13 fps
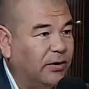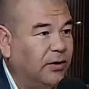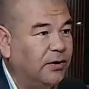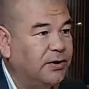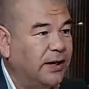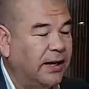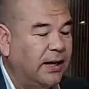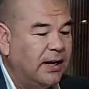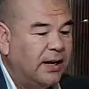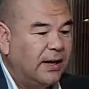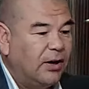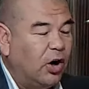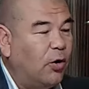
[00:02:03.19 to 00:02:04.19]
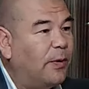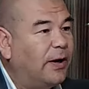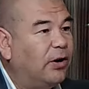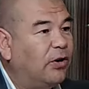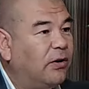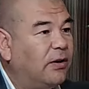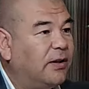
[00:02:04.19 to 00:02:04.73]
Entonces
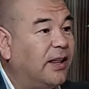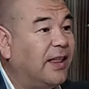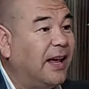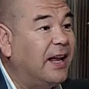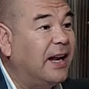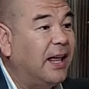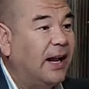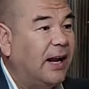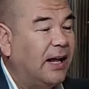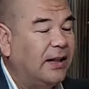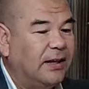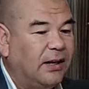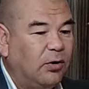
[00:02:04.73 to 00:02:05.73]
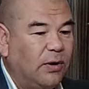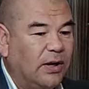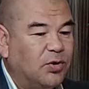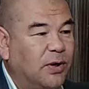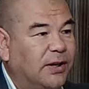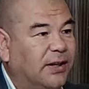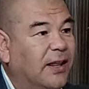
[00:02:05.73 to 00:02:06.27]
operó desde ahí en adelante una
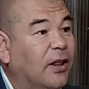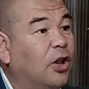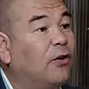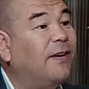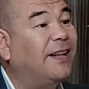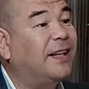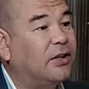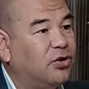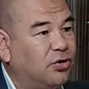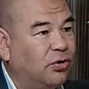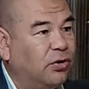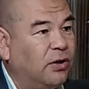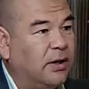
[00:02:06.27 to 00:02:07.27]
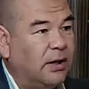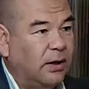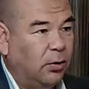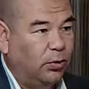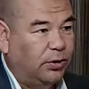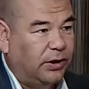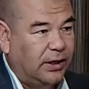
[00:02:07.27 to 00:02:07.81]
suerte de doble techo.
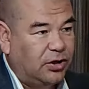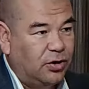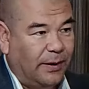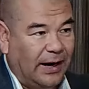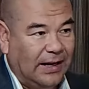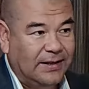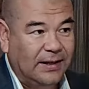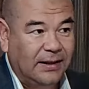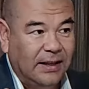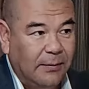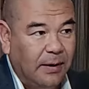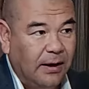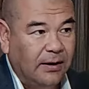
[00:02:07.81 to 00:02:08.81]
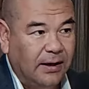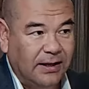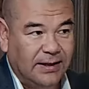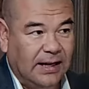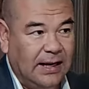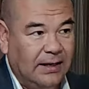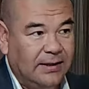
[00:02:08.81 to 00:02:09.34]
Un techo para el sistema, que es
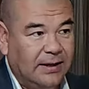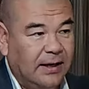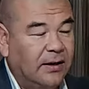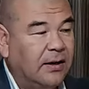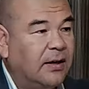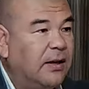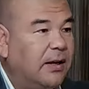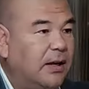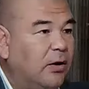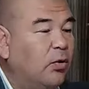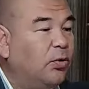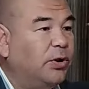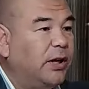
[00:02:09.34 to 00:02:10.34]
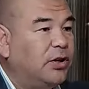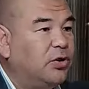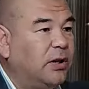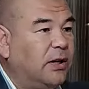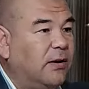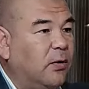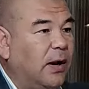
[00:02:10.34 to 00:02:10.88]
el ICSA, y un techo
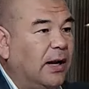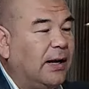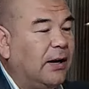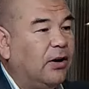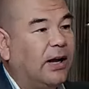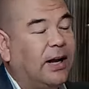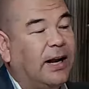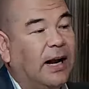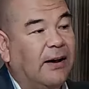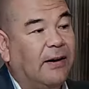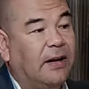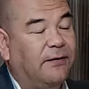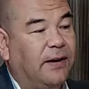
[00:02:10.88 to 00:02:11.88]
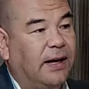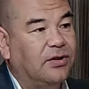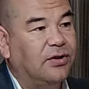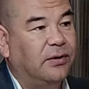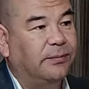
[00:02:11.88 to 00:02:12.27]
individual que lo genera la verificación.